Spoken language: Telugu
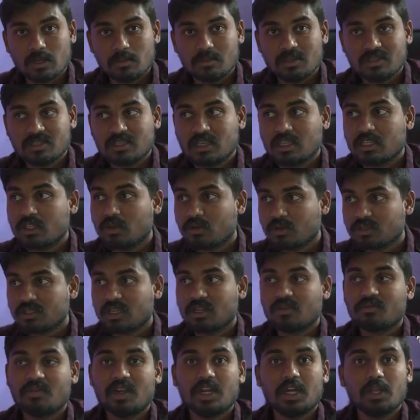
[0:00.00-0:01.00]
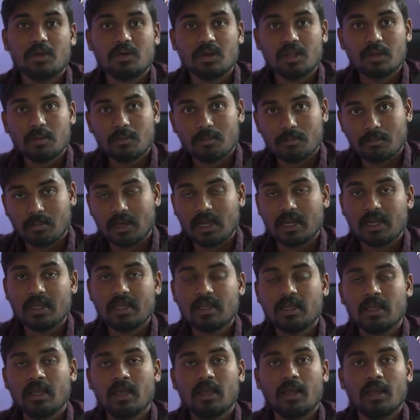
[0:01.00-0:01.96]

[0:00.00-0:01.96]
మీరు మిస్ అయితే ఒకసారి వీడియోని మళ్ళీ